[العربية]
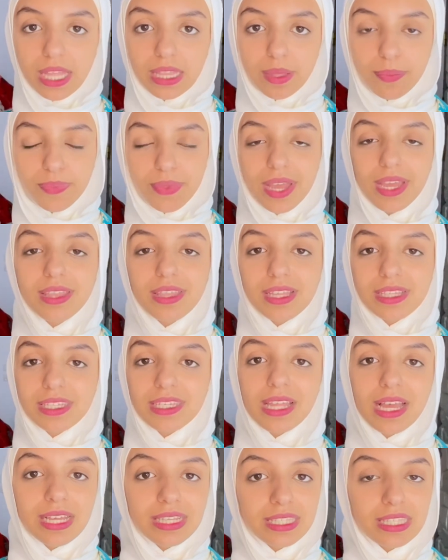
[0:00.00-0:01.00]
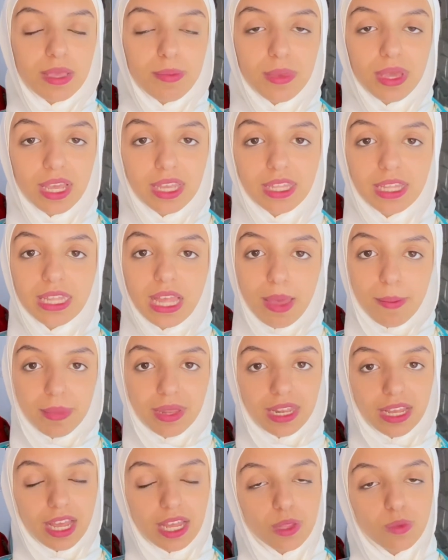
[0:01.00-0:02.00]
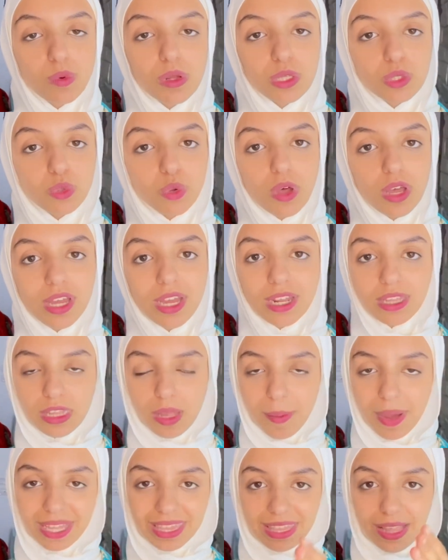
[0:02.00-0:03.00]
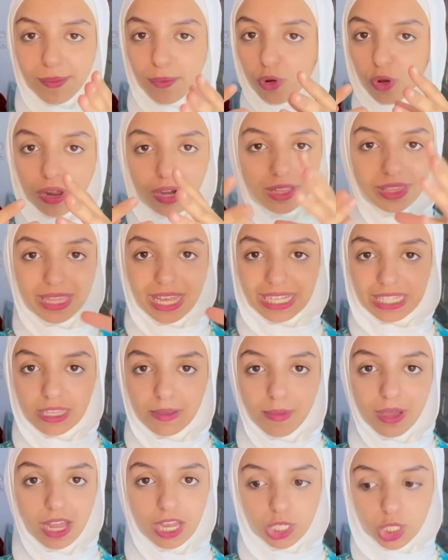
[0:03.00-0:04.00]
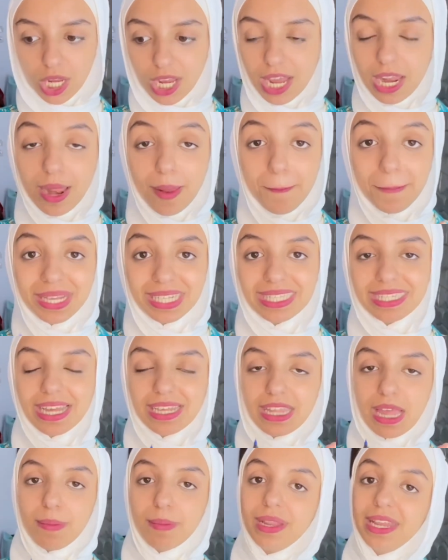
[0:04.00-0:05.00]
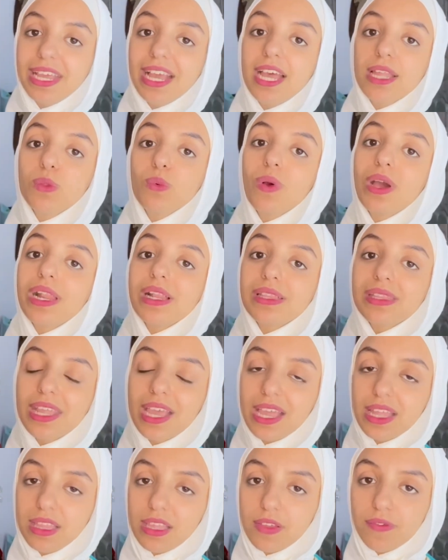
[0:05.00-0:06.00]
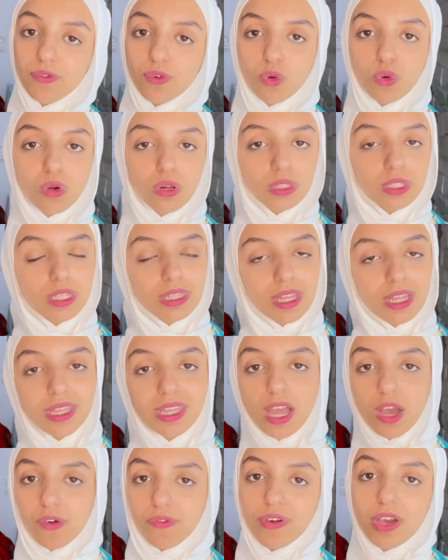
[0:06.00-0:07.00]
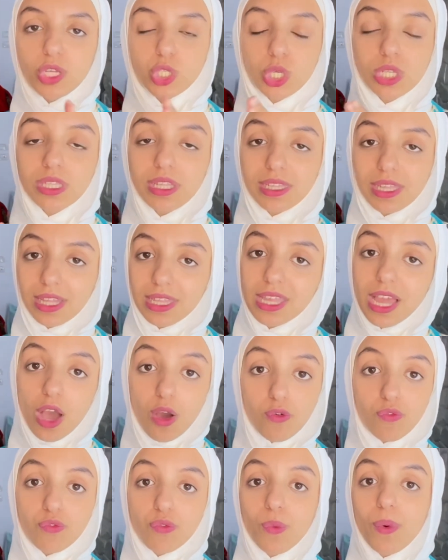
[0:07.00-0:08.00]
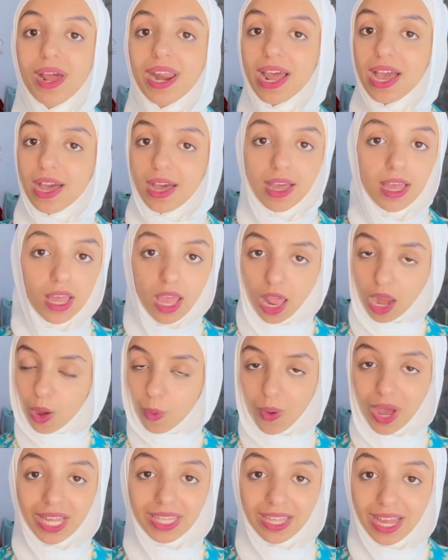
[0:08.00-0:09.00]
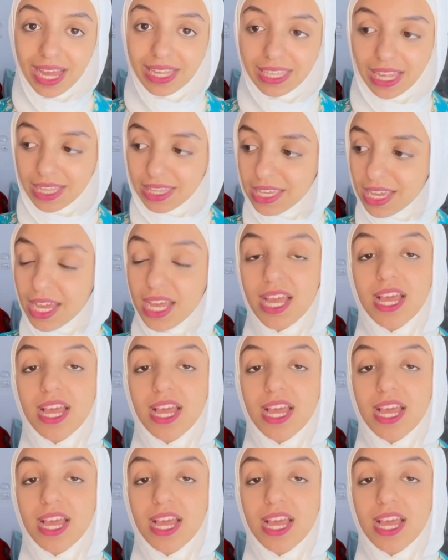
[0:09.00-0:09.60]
تبداي ان انت تقسمي كده تعملي جدول صغير طبعا ده مجرد تقسيمه كشكل بس هتعملي جدول تاني في كراسه تانية او في اجنده تانية او في ورقه لوحدها تانية